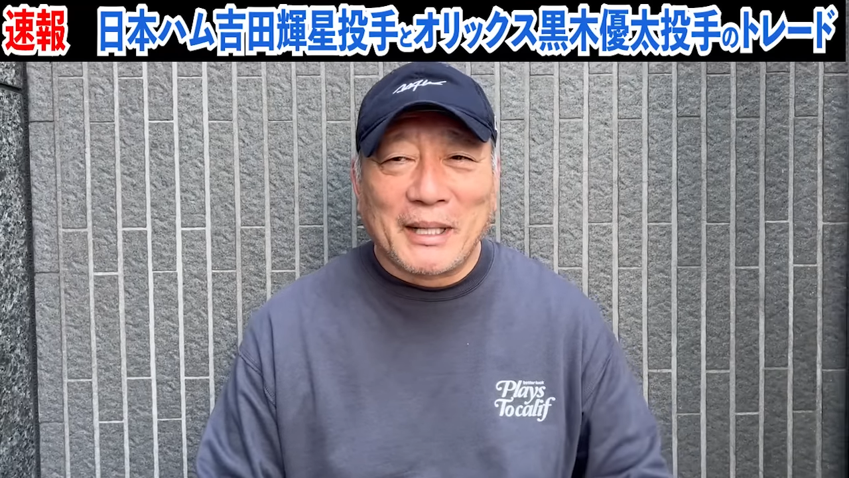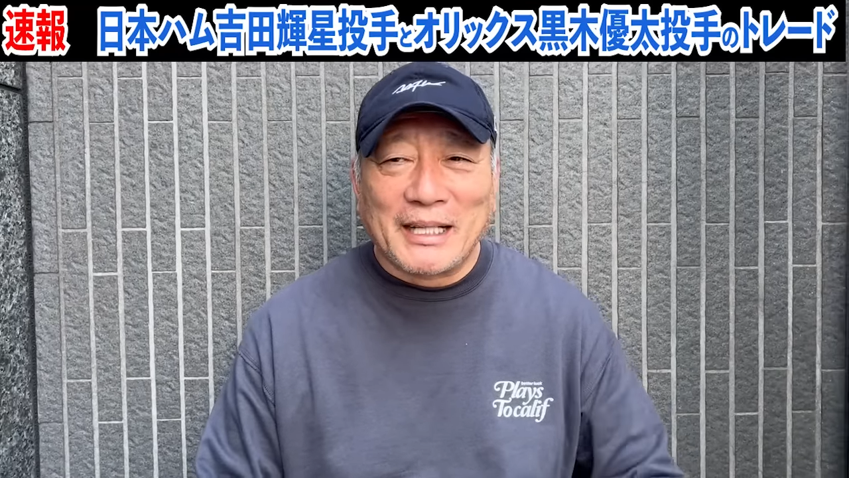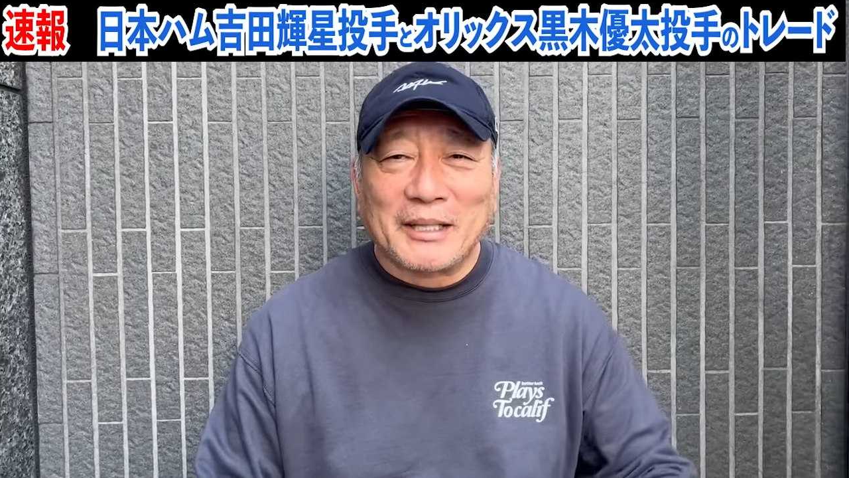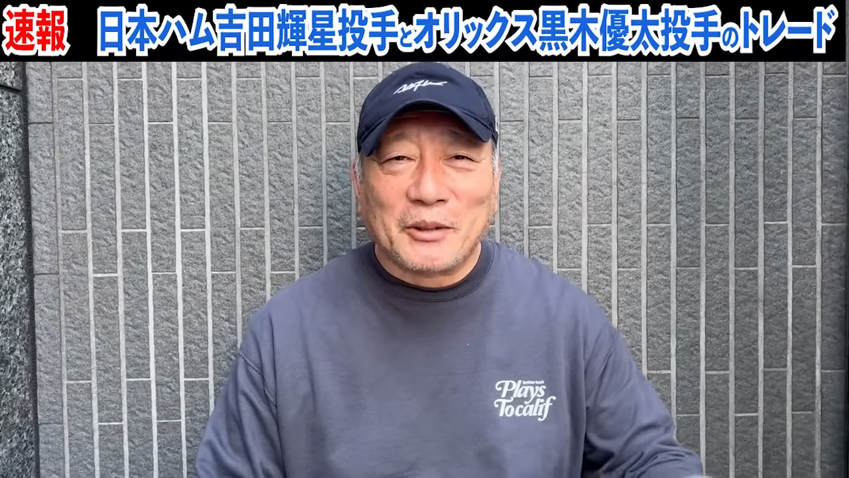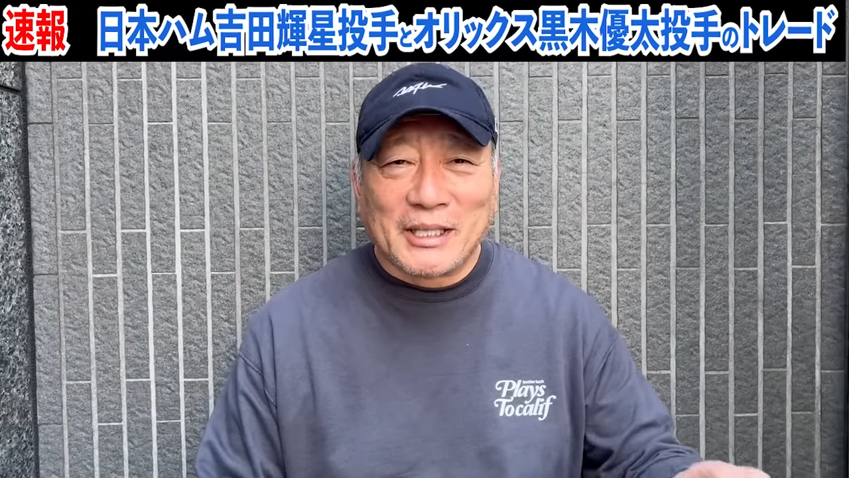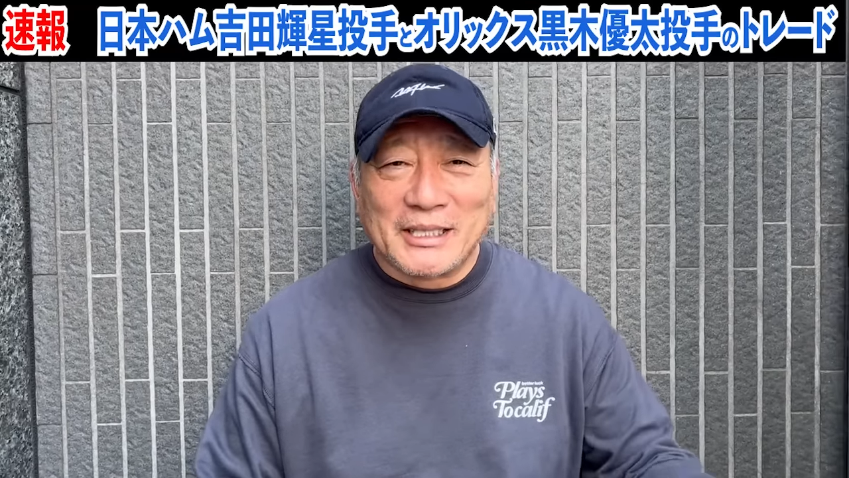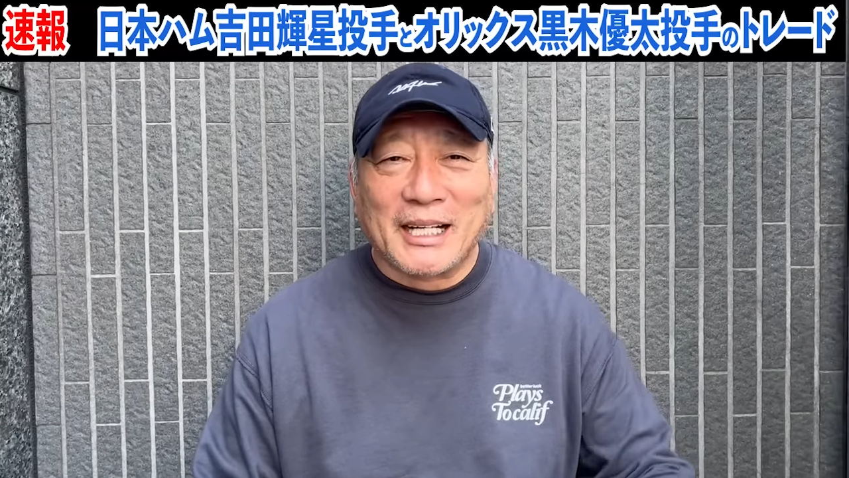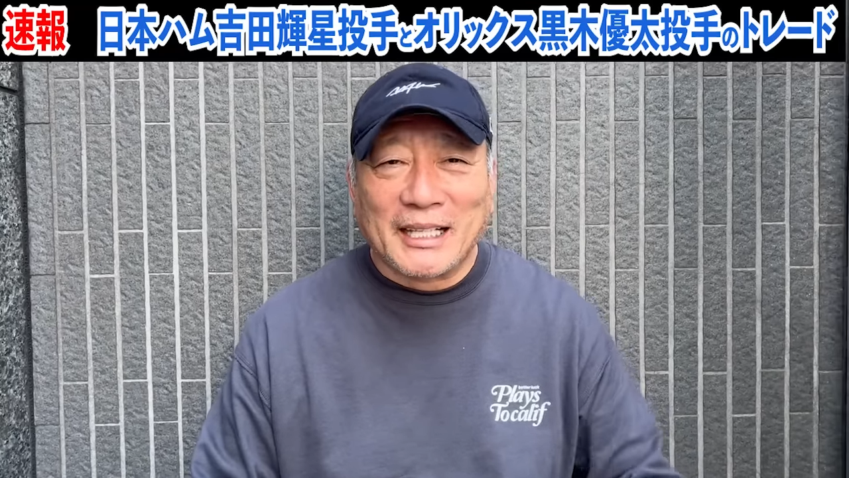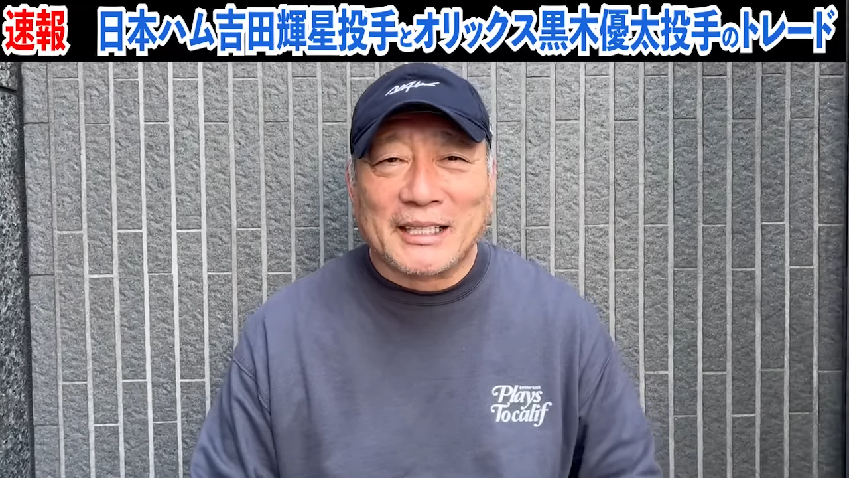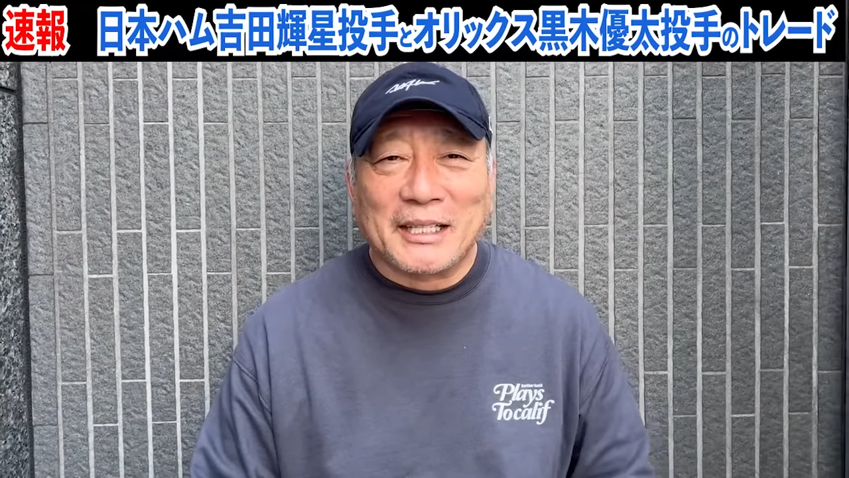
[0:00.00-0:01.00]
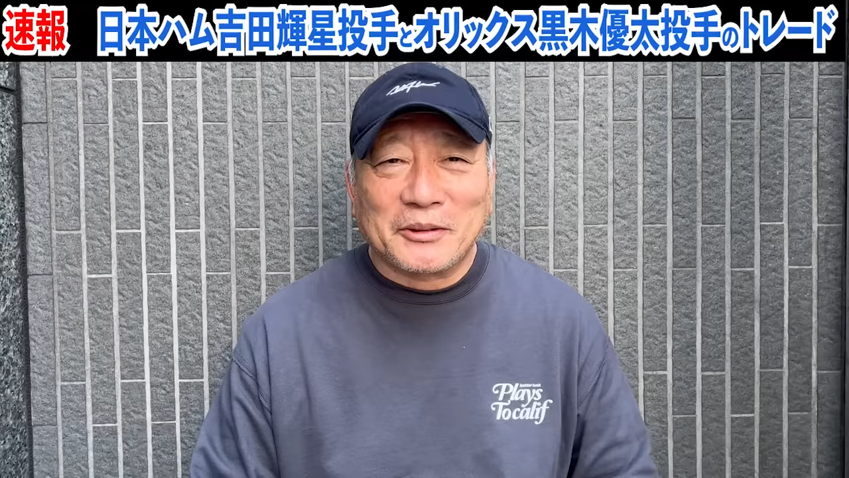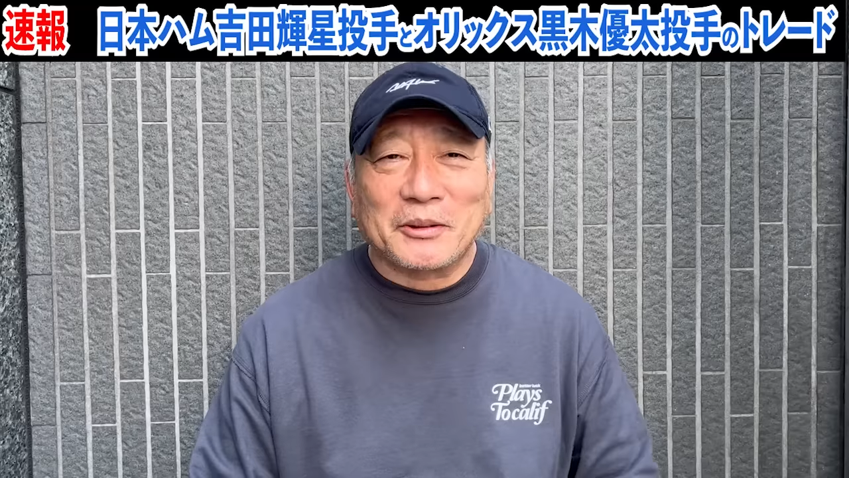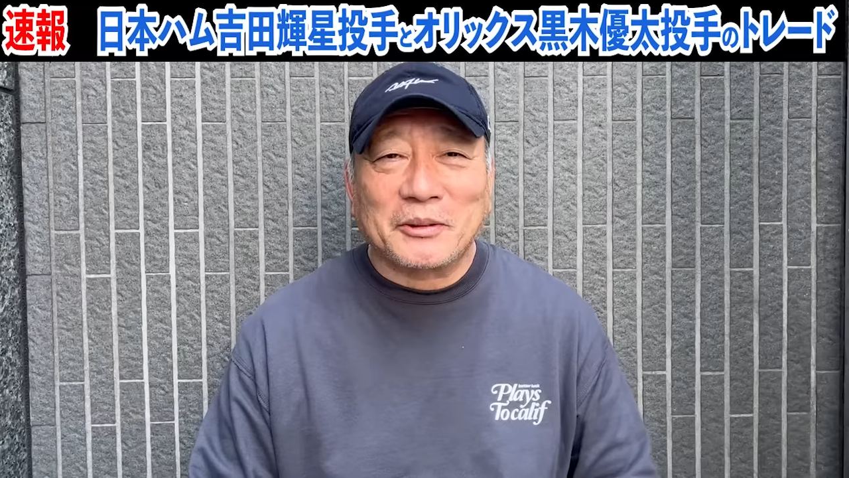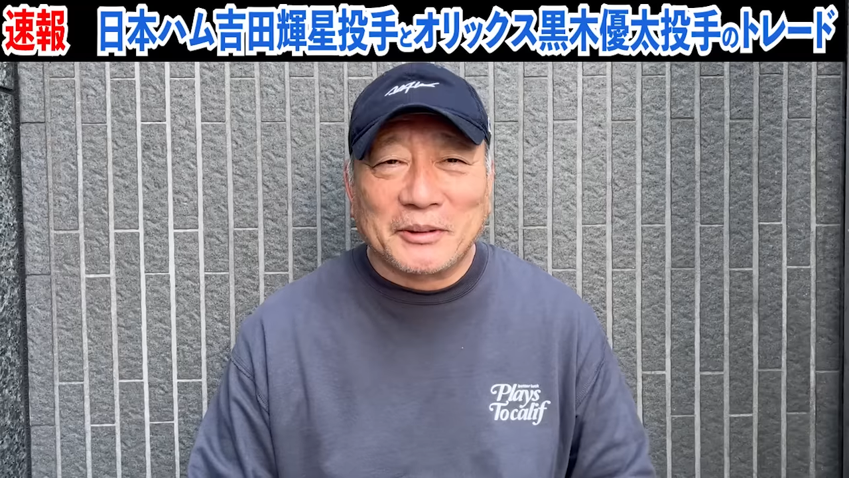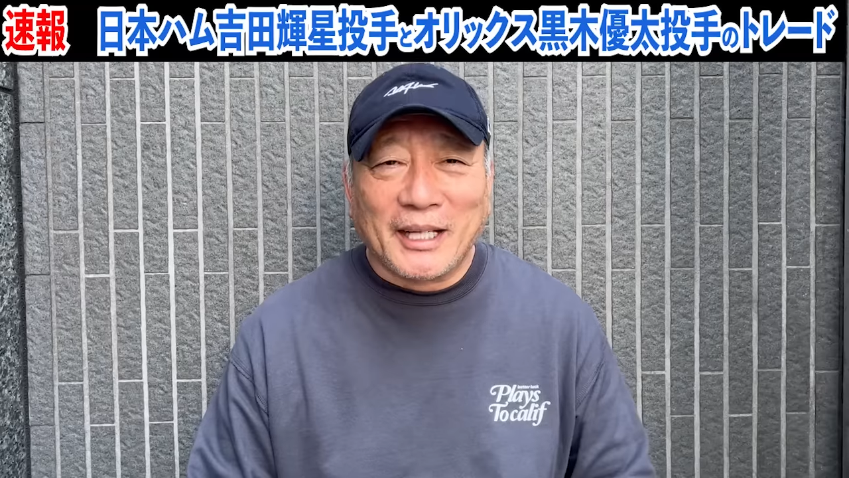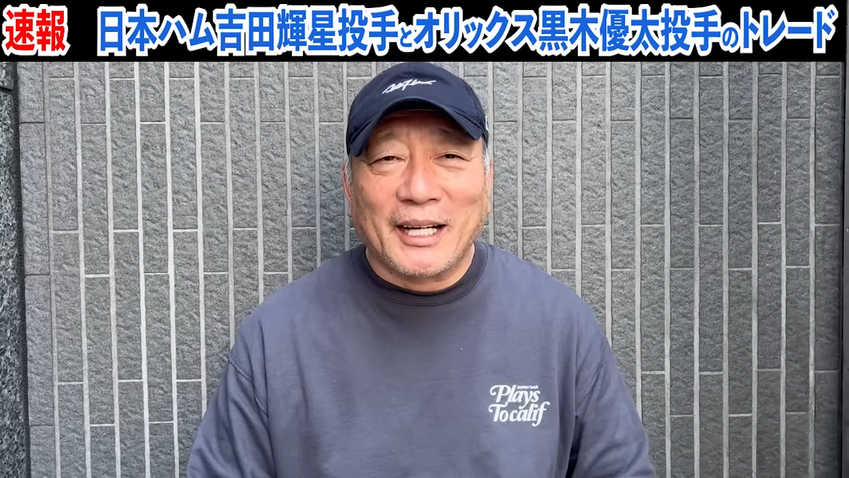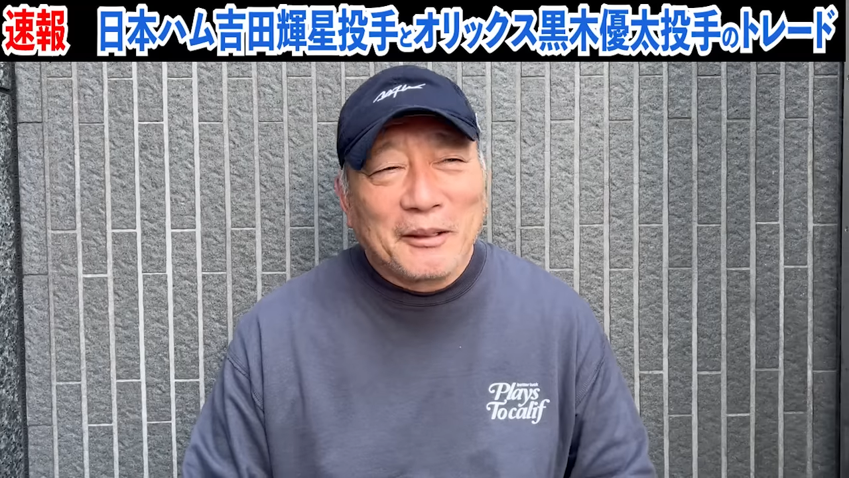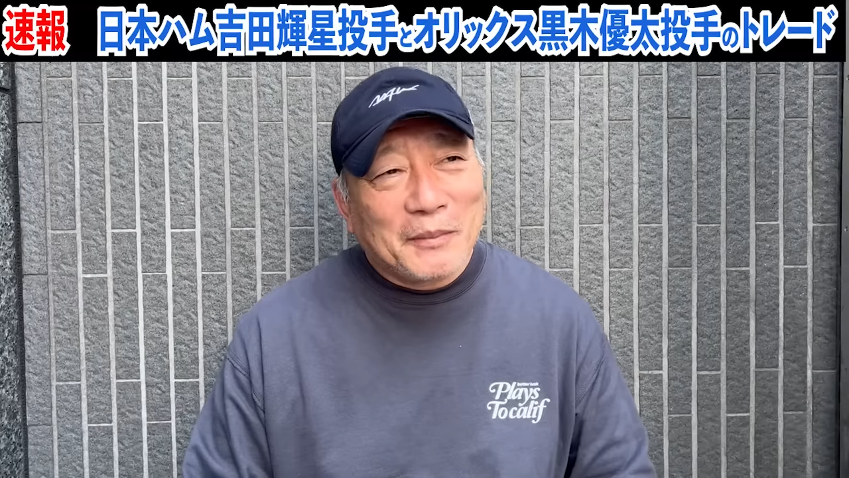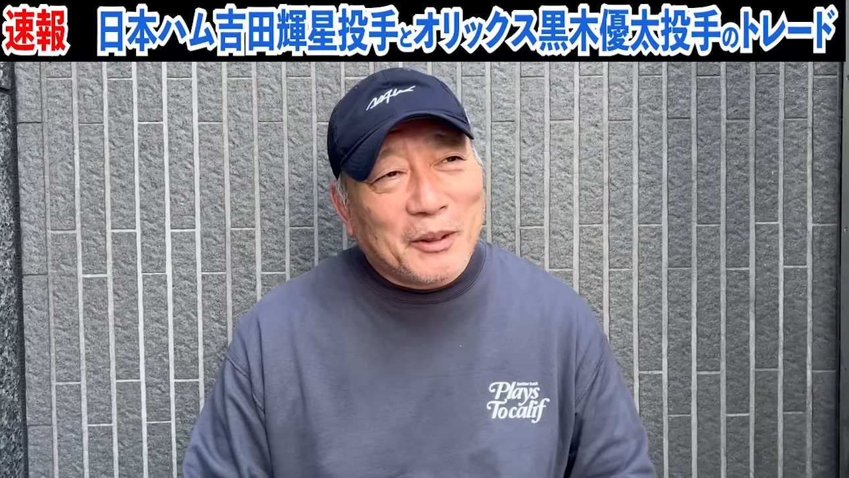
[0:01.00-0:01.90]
まあ、なんとかしてあげたいというね、